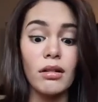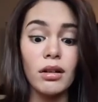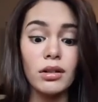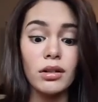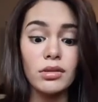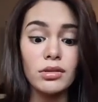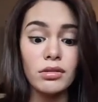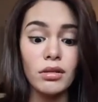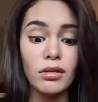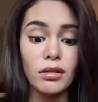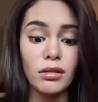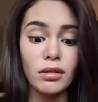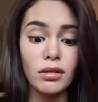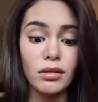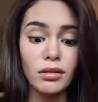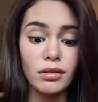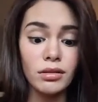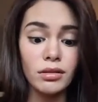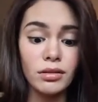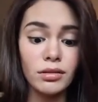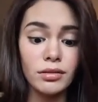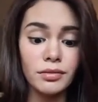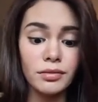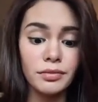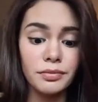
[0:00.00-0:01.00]
Bolo siya.
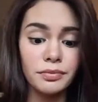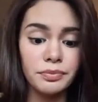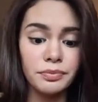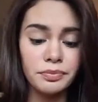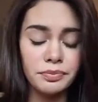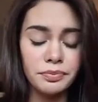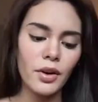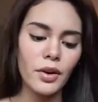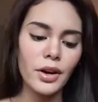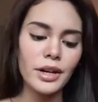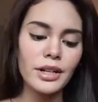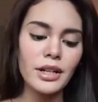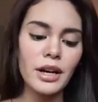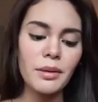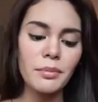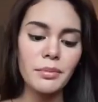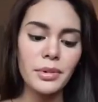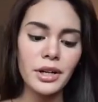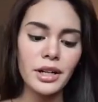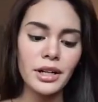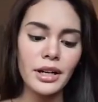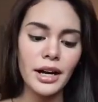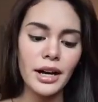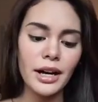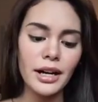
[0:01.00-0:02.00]
Okay,
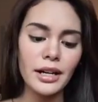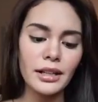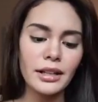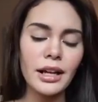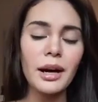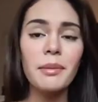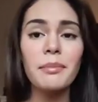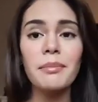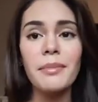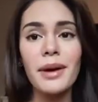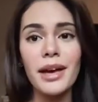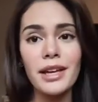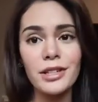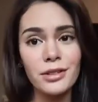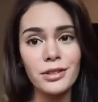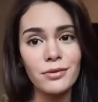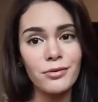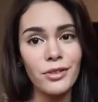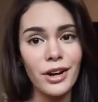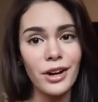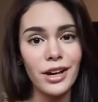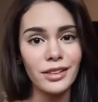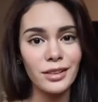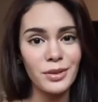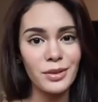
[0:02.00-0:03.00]
number 9, ang
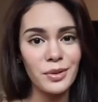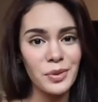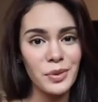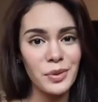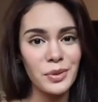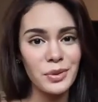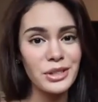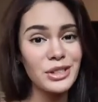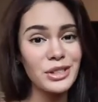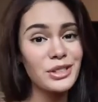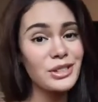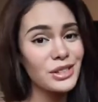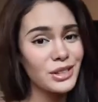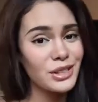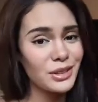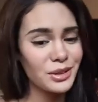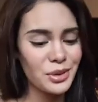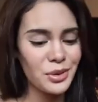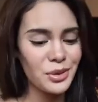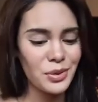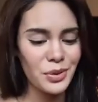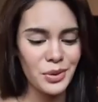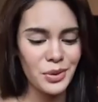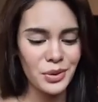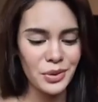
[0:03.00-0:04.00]
best friend ko, si
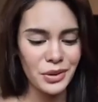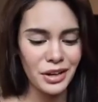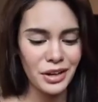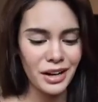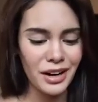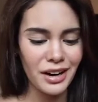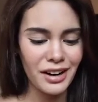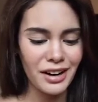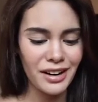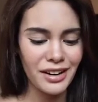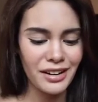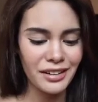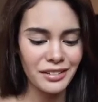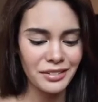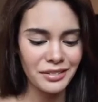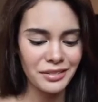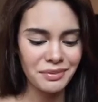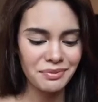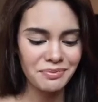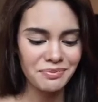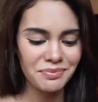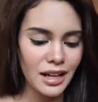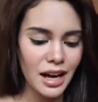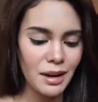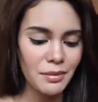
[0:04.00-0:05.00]
Senyora.
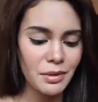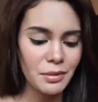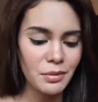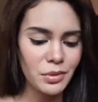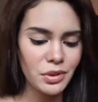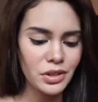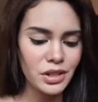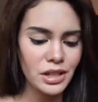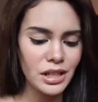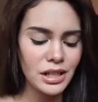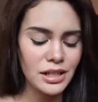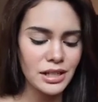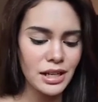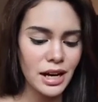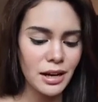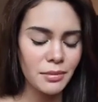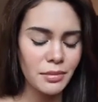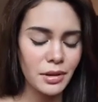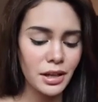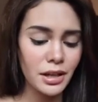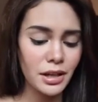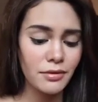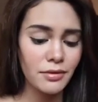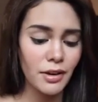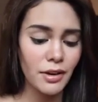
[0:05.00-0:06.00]
Dami mo
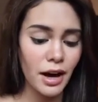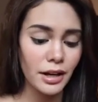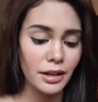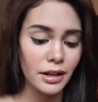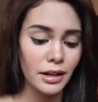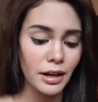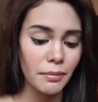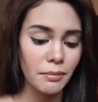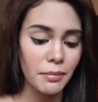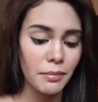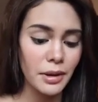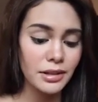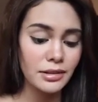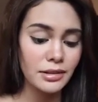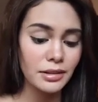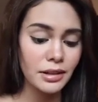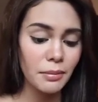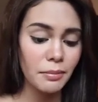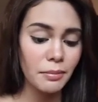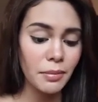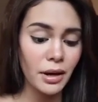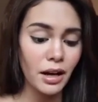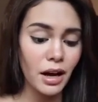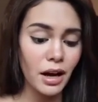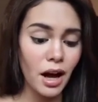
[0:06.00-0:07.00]
sinasabi, Ivana.
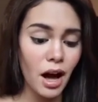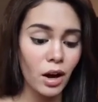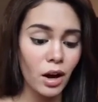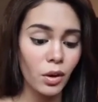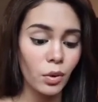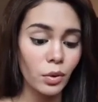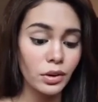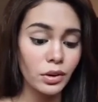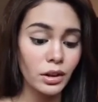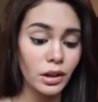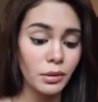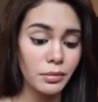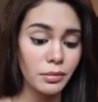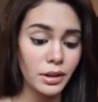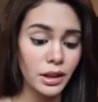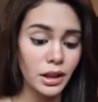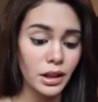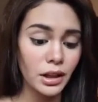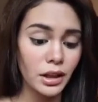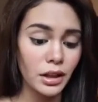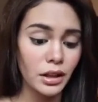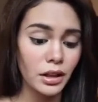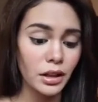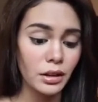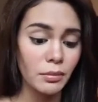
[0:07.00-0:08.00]
Basta pag ako
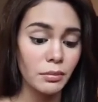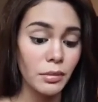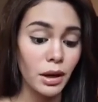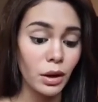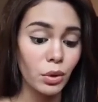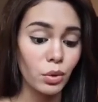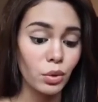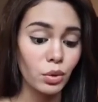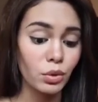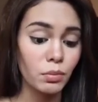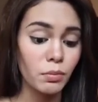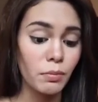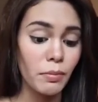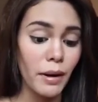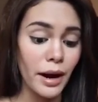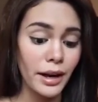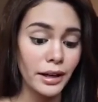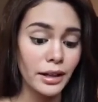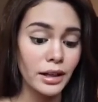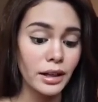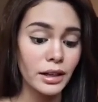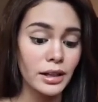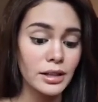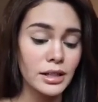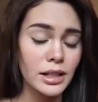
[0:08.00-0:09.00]
nagbikini,
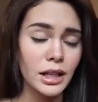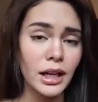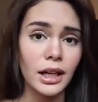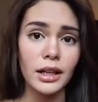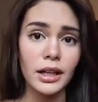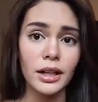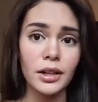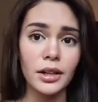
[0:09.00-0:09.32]
mag-goodbye ka na sa